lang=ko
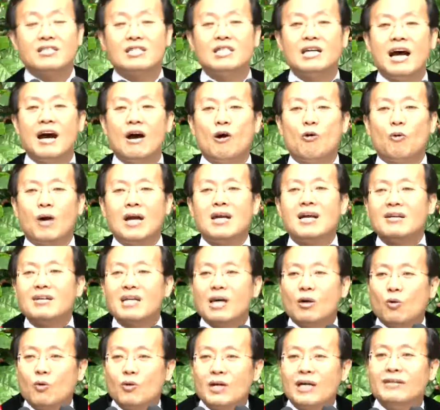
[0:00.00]
뿐만 아니라
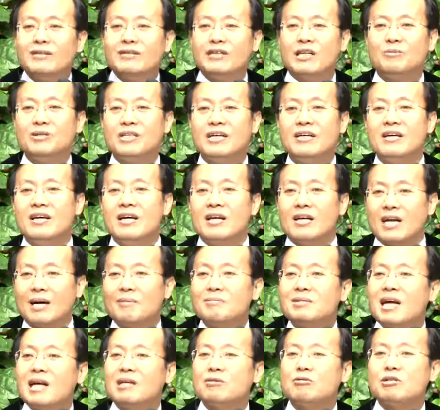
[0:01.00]
그 육체의
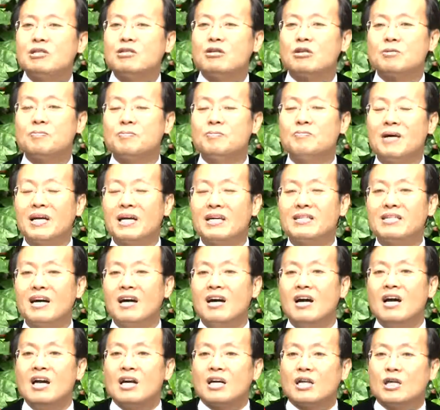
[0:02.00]
가시 환란과
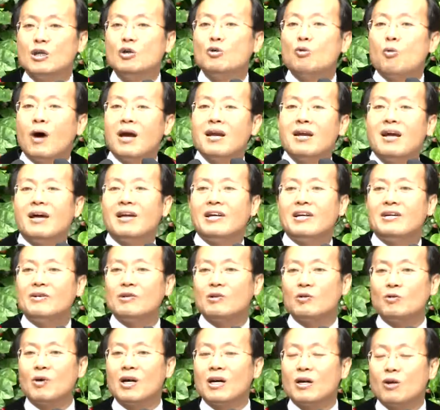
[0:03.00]
고난 때문에 감사할
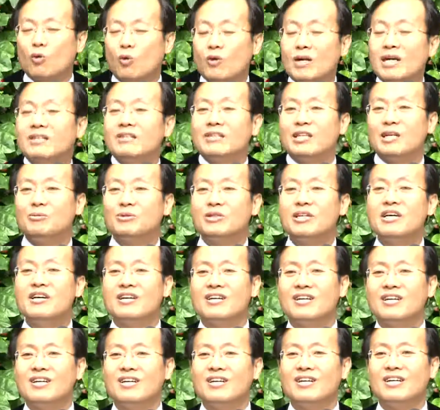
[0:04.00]
수 있었을 뿐만 아니라
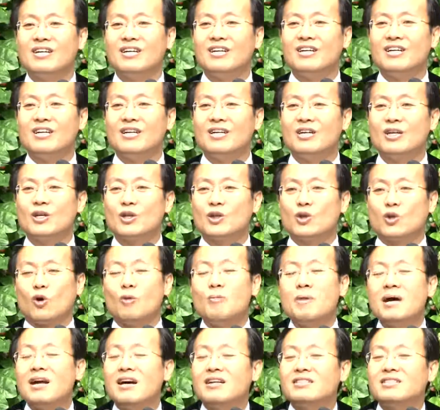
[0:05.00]
그
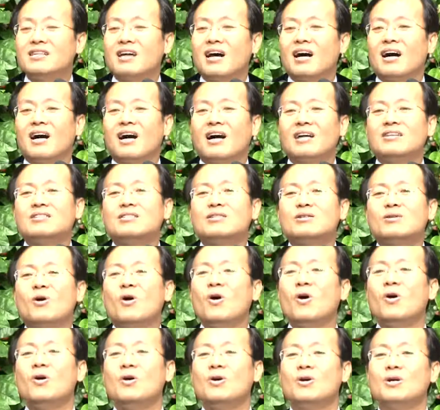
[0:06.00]
환란과 고난 때문에
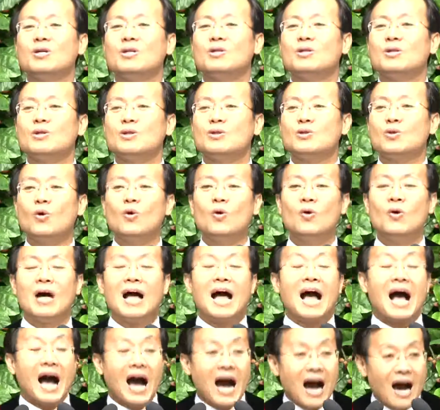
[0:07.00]

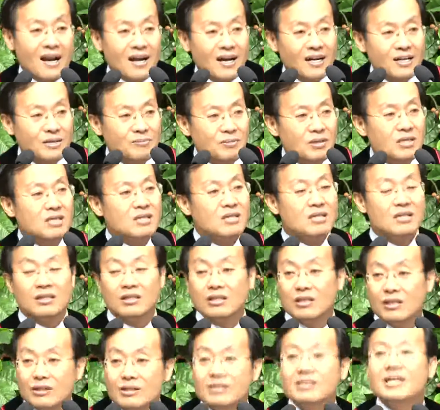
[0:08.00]
교만하지
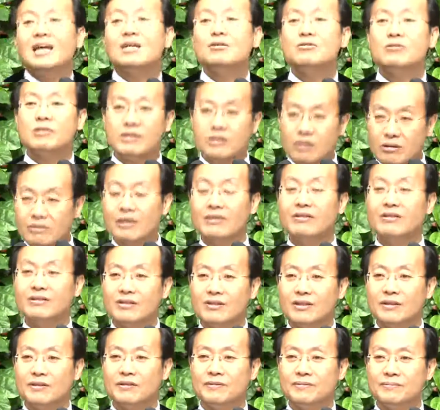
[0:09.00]
않고 또
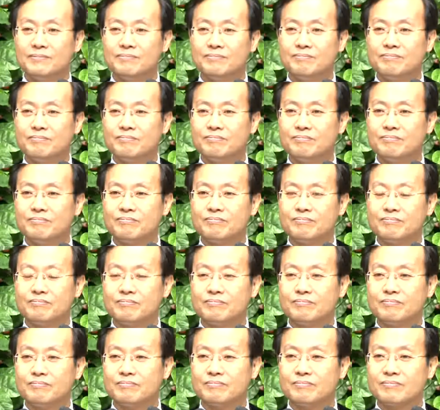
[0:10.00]
하나님을
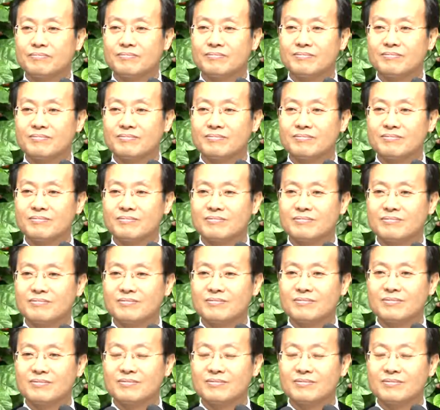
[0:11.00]
의지할 수 있었다는 거예요.